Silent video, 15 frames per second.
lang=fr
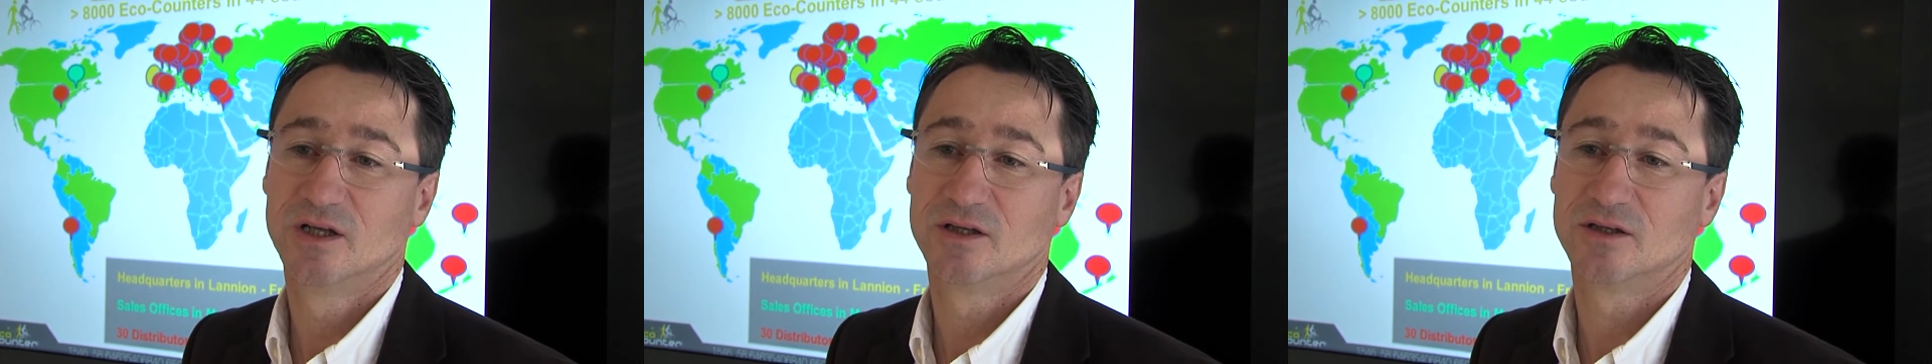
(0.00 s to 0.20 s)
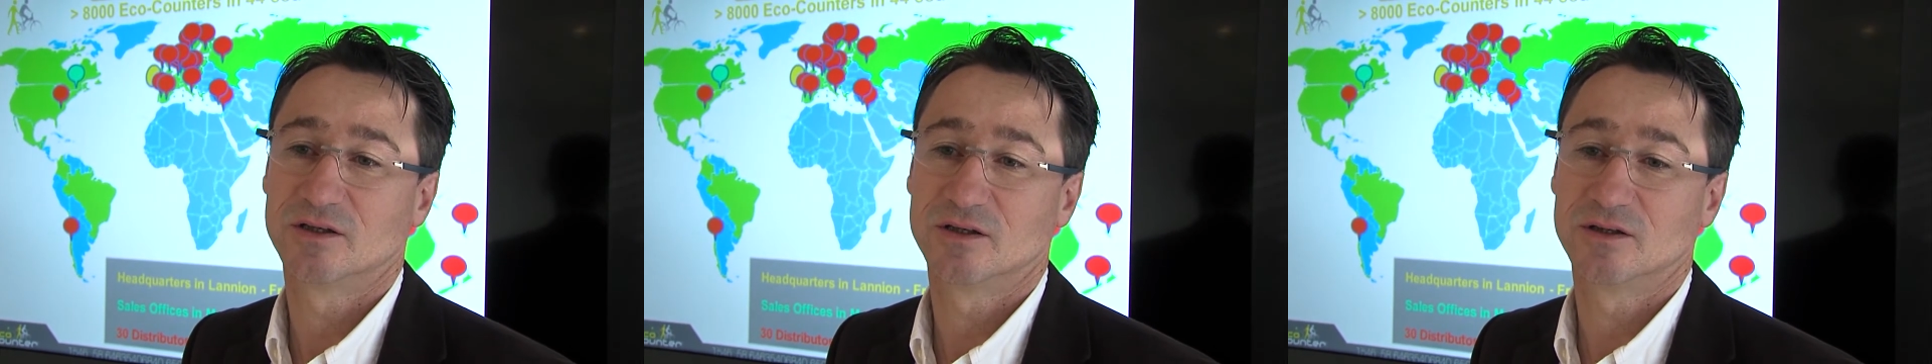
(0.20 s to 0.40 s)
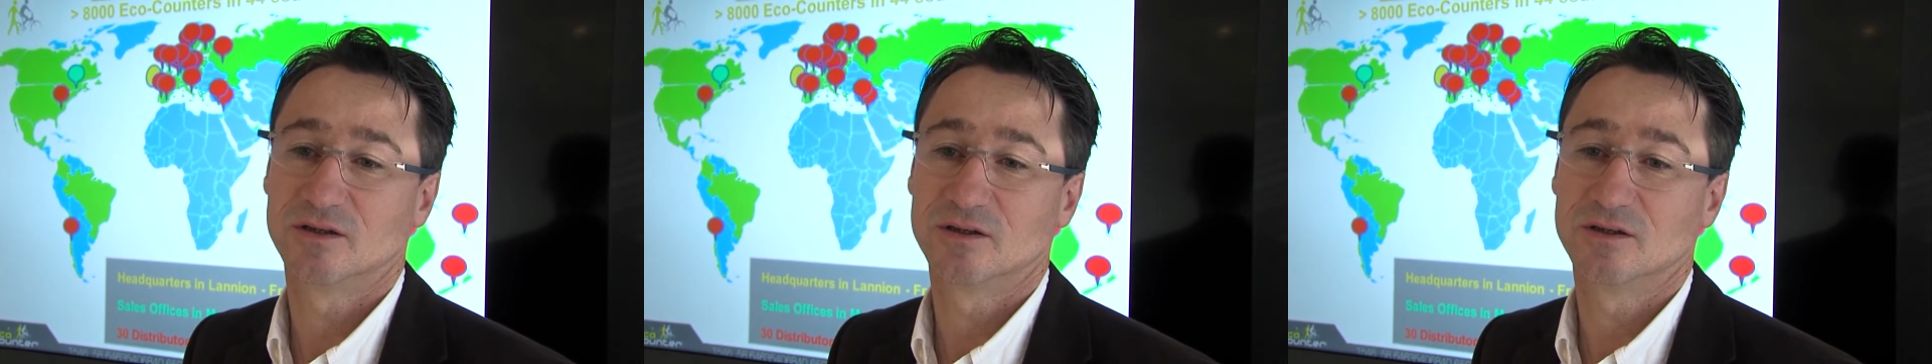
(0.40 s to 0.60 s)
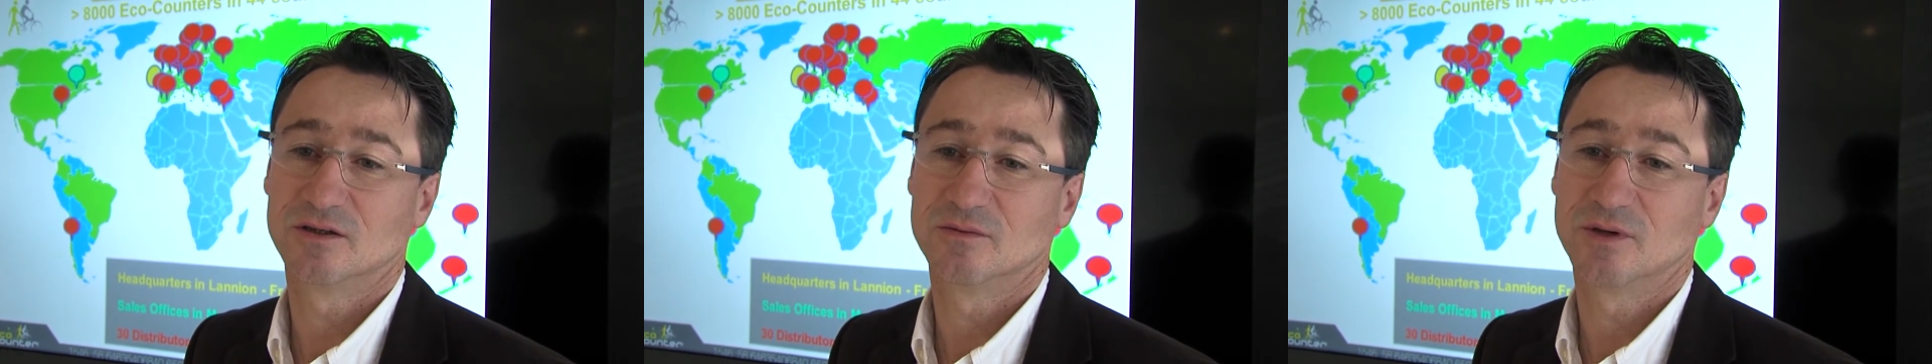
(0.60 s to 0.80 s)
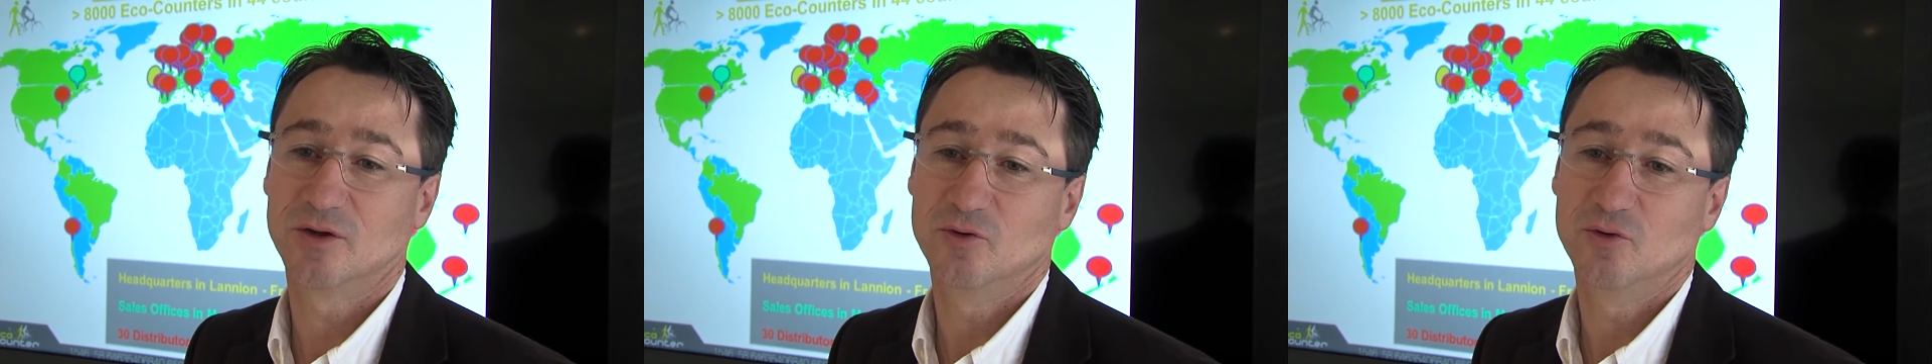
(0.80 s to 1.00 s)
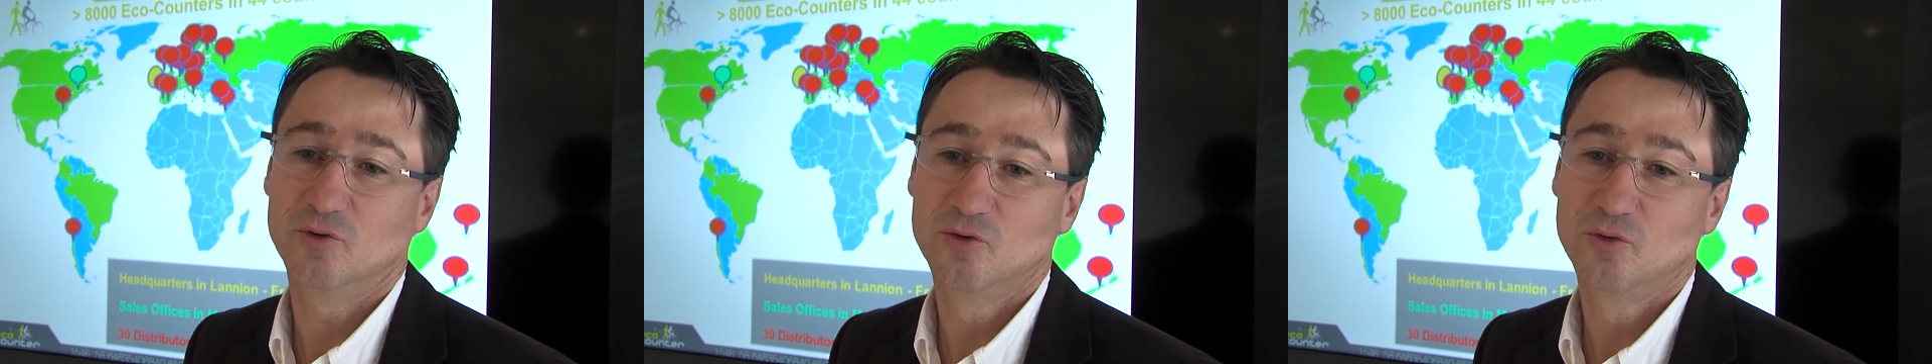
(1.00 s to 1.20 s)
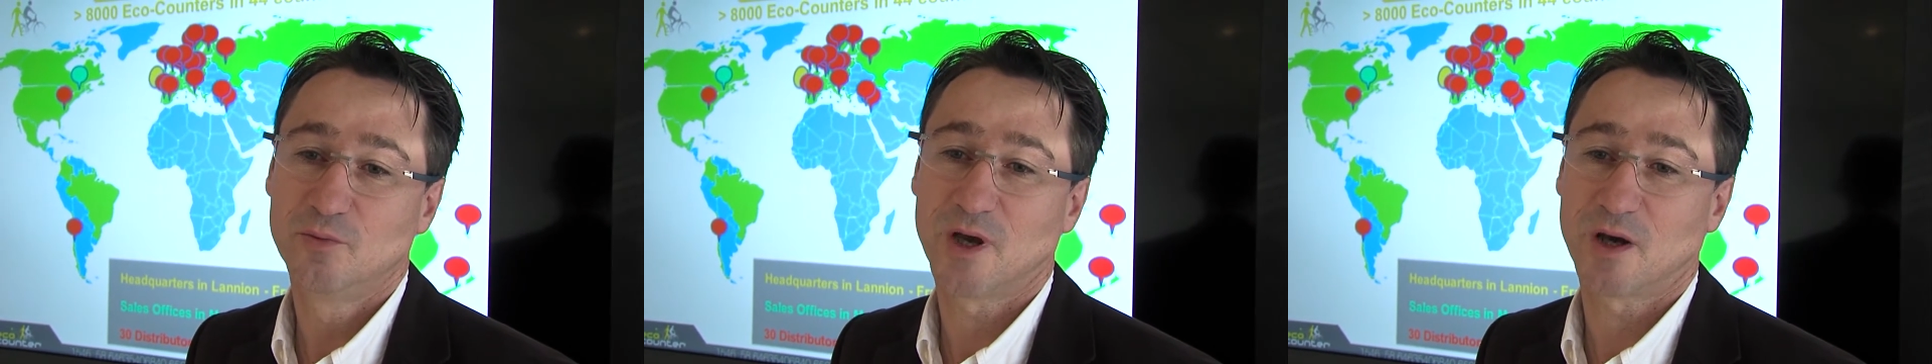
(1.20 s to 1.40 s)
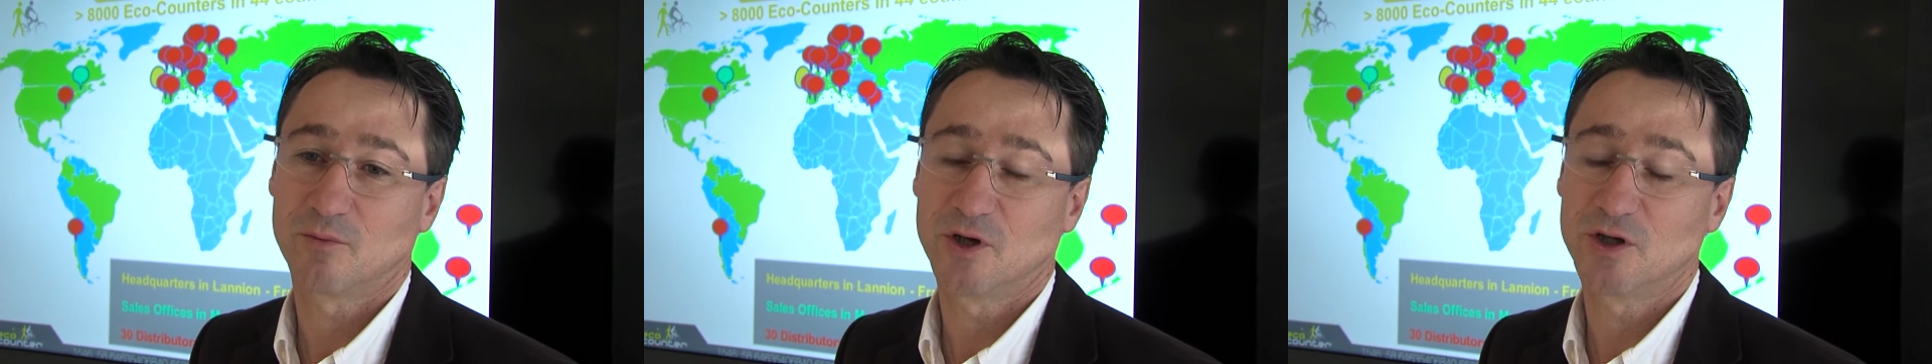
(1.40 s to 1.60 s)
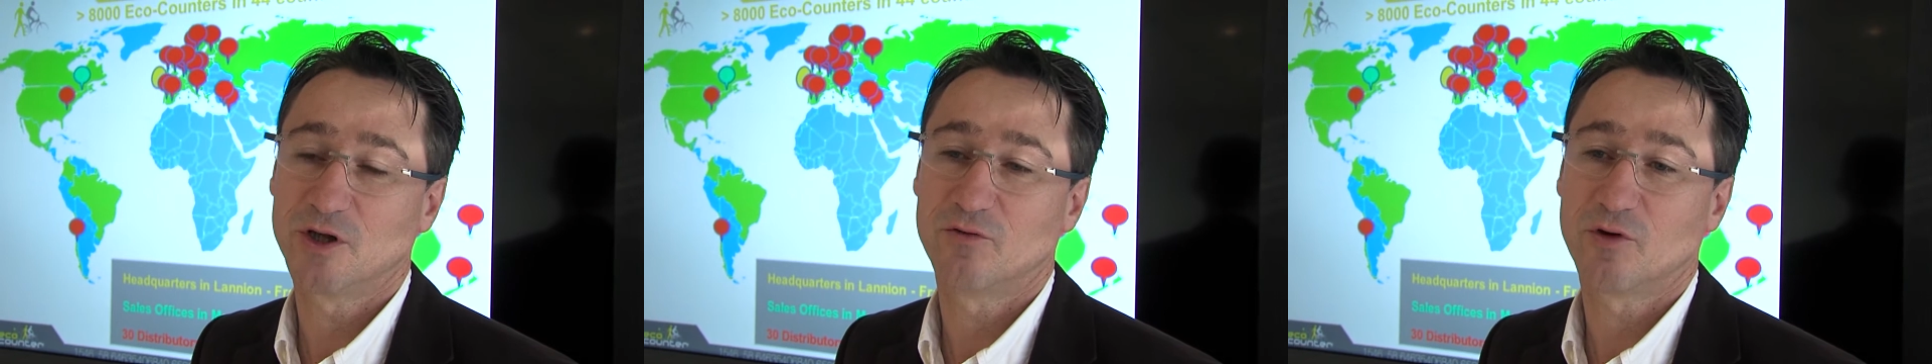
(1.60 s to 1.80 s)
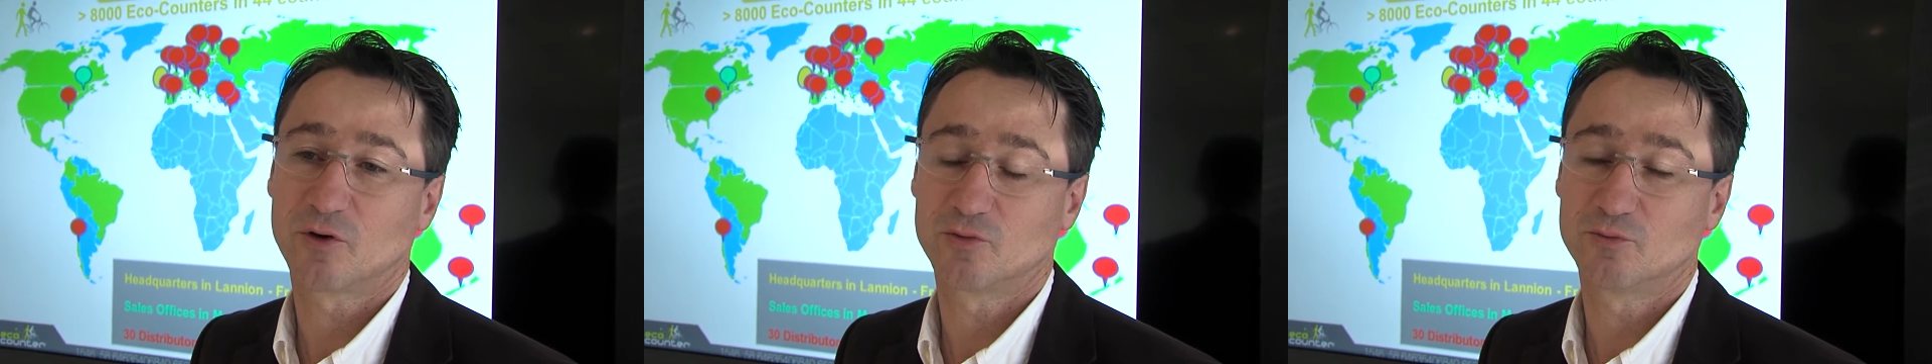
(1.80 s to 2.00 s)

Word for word: euh, ben, nous permet d'avoir